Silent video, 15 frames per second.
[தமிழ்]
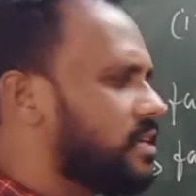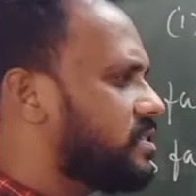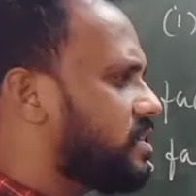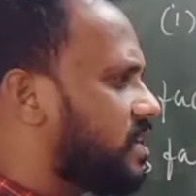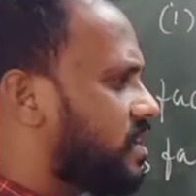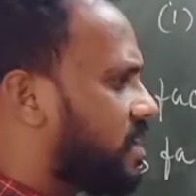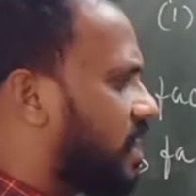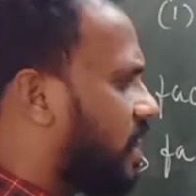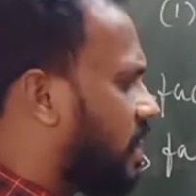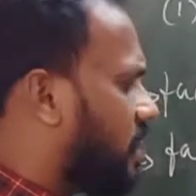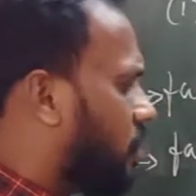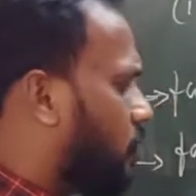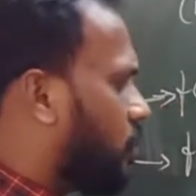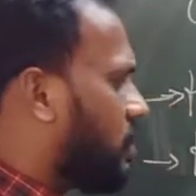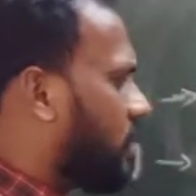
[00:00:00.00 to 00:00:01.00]
சரி இந்த
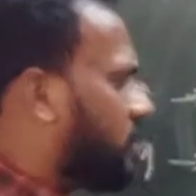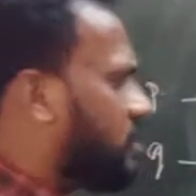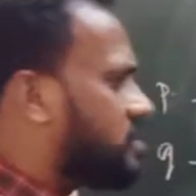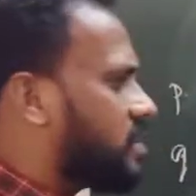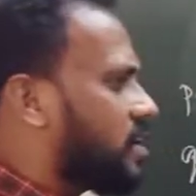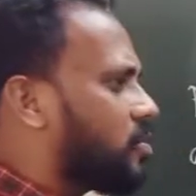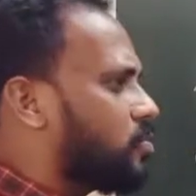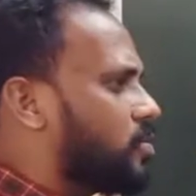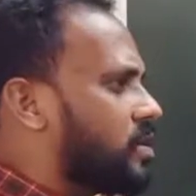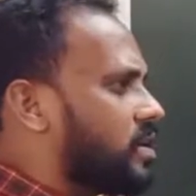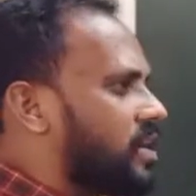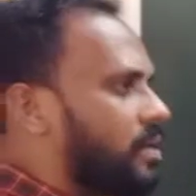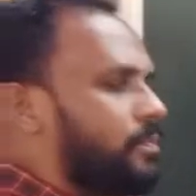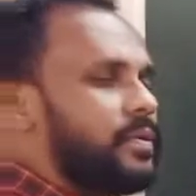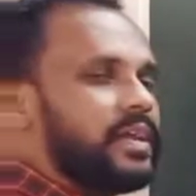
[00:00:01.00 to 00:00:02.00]
நாலில் ஒன்று எது சார்
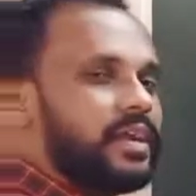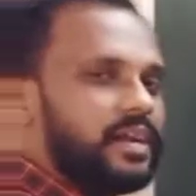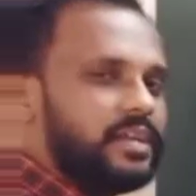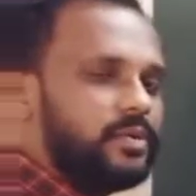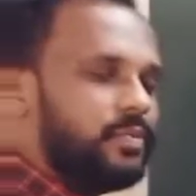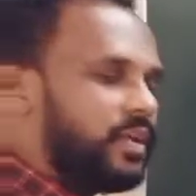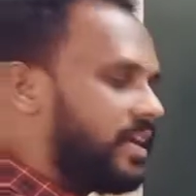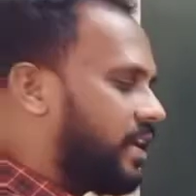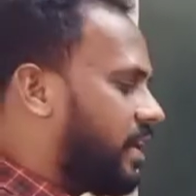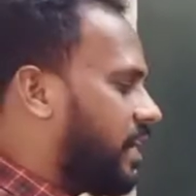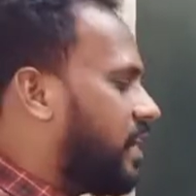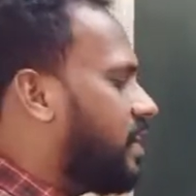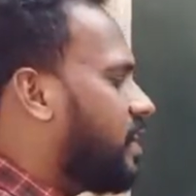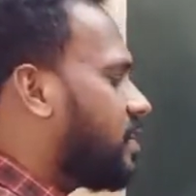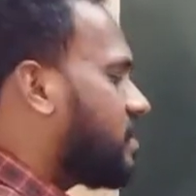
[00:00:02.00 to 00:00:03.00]
ரூட்டுன்னு எப்படி கண்டுபிடிக்க
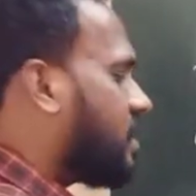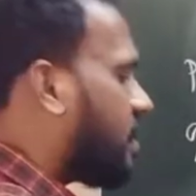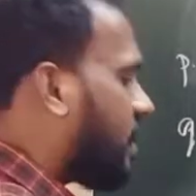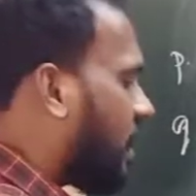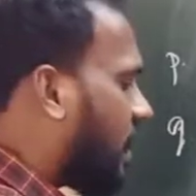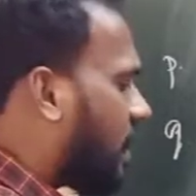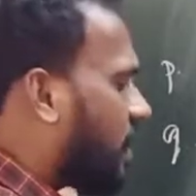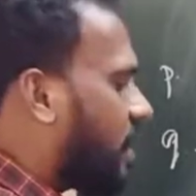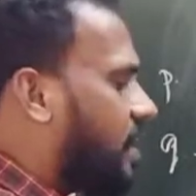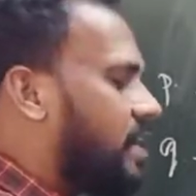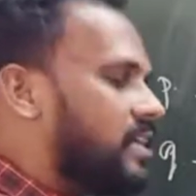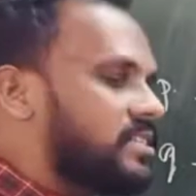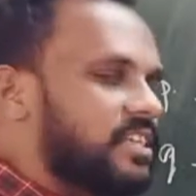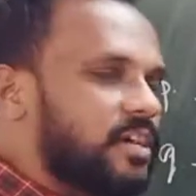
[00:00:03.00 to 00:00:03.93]
இந்த நாளையும் நான்